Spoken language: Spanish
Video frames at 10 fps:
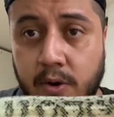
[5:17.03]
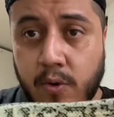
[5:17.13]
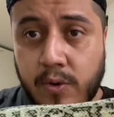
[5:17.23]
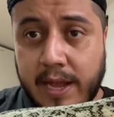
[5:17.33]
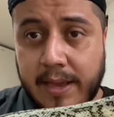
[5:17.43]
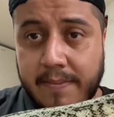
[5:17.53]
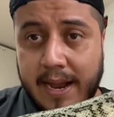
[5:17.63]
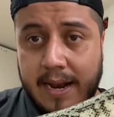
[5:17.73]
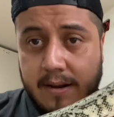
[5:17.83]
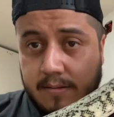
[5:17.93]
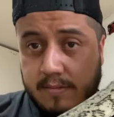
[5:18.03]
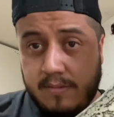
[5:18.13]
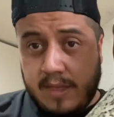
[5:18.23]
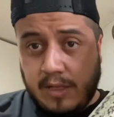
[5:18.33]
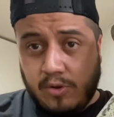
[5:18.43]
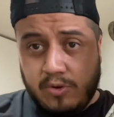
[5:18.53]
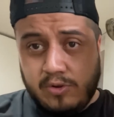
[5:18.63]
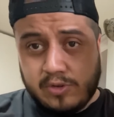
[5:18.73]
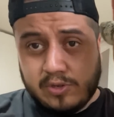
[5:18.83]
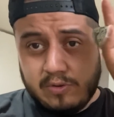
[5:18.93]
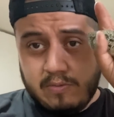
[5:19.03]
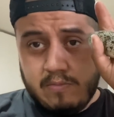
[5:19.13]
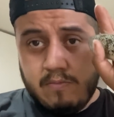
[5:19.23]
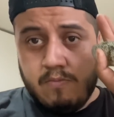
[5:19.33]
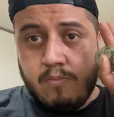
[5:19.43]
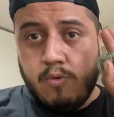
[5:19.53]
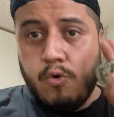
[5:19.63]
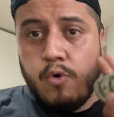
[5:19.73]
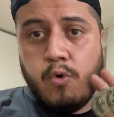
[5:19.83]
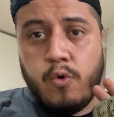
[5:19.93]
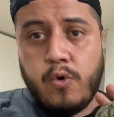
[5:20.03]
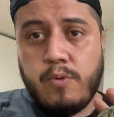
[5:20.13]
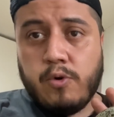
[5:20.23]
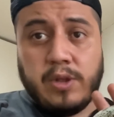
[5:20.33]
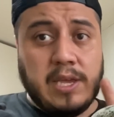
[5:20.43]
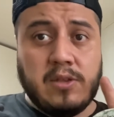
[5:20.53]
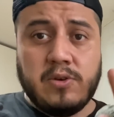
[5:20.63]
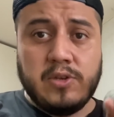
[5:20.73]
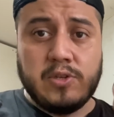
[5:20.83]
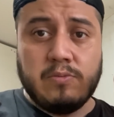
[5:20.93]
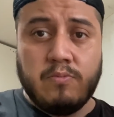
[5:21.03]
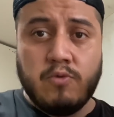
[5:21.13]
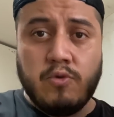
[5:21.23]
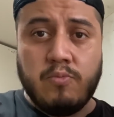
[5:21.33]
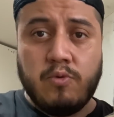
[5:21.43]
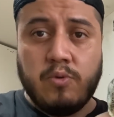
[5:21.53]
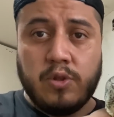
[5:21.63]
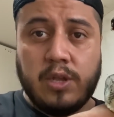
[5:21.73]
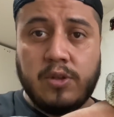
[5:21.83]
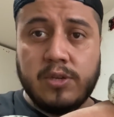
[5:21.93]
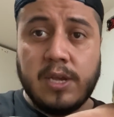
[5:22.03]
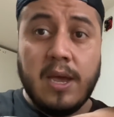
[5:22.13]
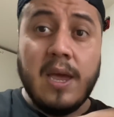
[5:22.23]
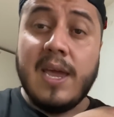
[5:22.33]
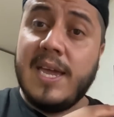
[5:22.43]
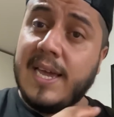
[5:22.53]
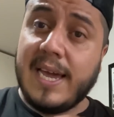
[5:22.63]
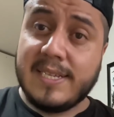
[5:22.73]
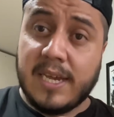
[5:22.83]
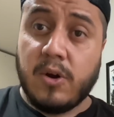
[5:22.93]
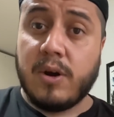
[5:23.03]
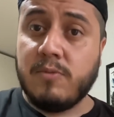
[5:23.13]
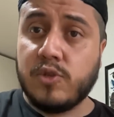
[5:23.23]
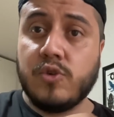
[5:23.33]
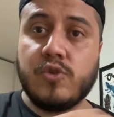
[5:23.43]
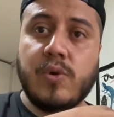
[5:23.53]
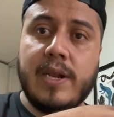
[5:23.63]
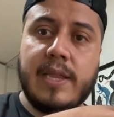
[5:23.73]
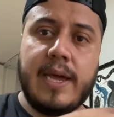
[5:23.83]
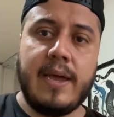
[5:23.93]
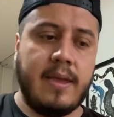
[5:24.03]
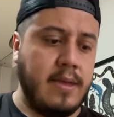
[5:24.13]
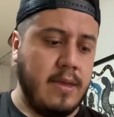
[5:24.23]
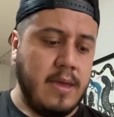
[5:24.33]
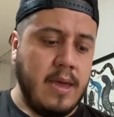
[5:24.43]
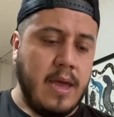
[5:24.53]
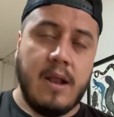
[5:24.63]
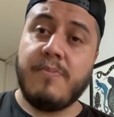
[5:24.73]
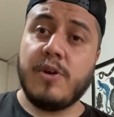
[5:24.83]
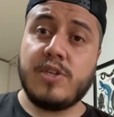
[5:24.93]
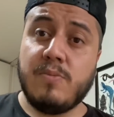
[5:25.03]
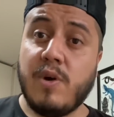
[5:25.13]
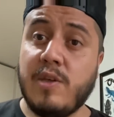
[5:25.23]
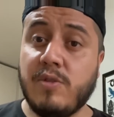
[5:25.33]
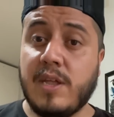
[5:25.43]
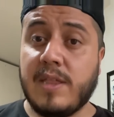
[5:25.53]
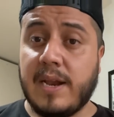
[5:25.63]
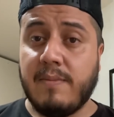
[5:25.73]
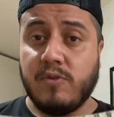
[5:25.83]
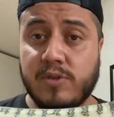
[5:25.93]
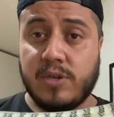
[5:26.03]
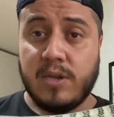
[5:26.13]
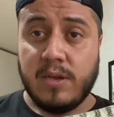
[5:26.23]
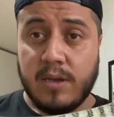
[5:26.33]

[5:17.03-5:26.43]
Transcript: Un animal de tonos muy bonitos, muy, muy bonitos y que si corremos con suerte, el próximo año tendremos